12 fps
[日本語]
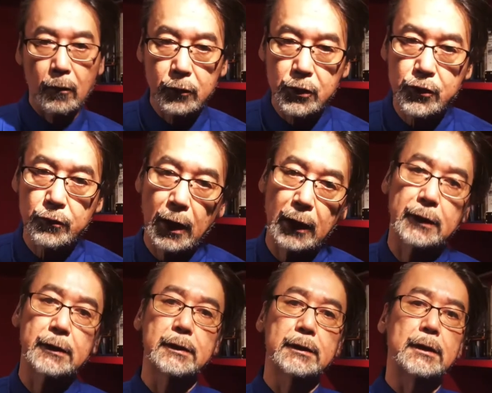こんにちは、
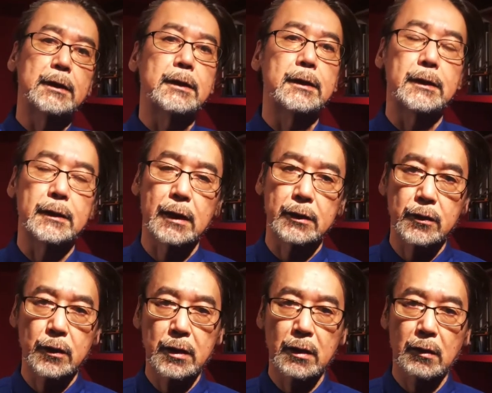えー、風
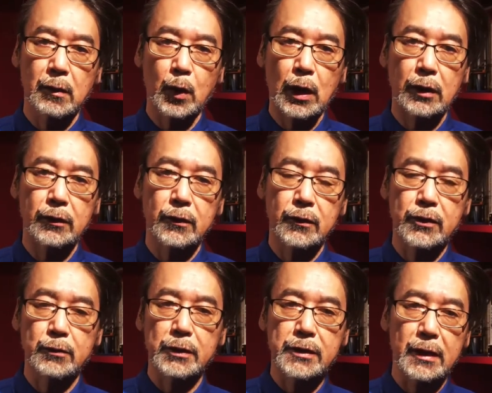の電話を監督
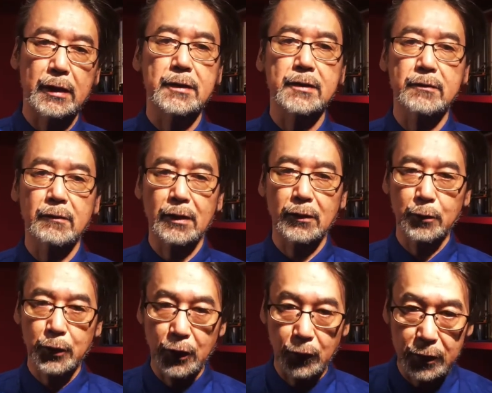しました諏訪
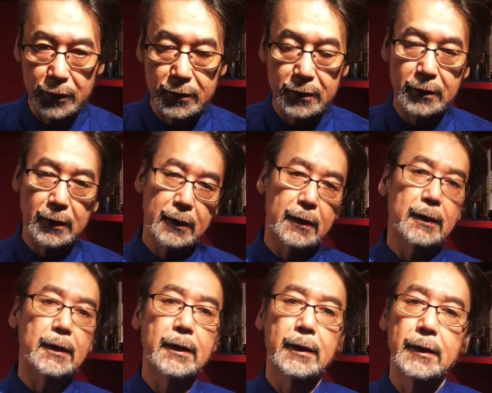信弘です、
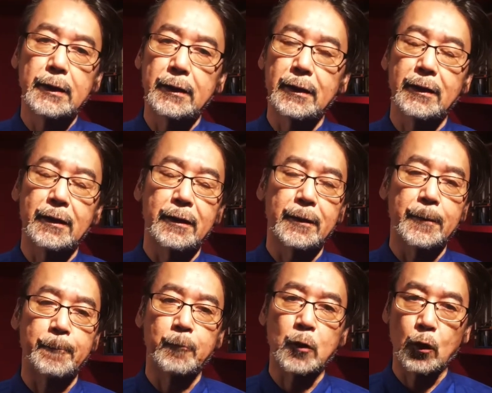えー、
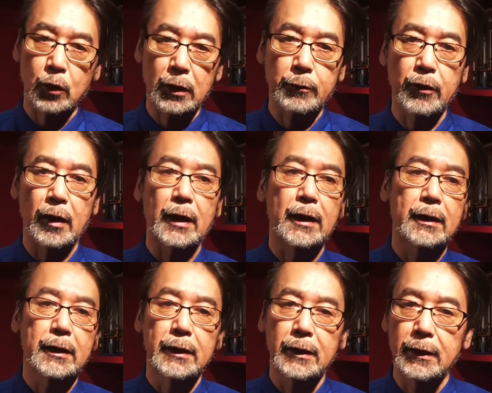この度は、
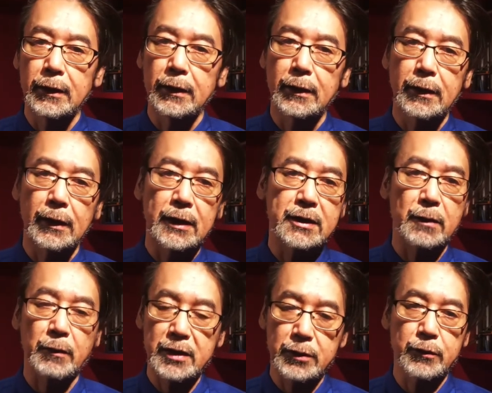えー、
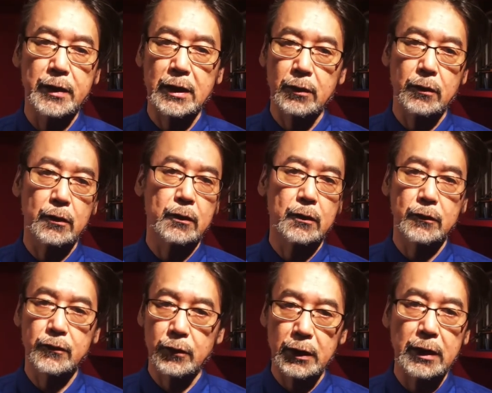
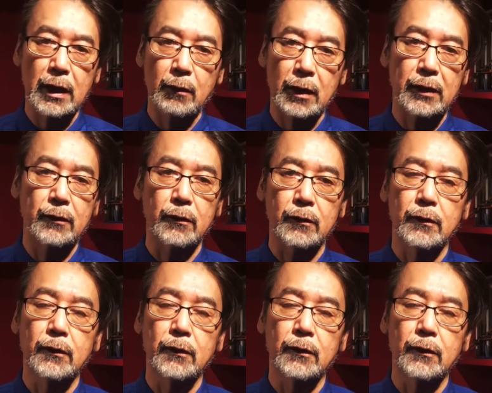アジアパシフィックスクリーンアワードの、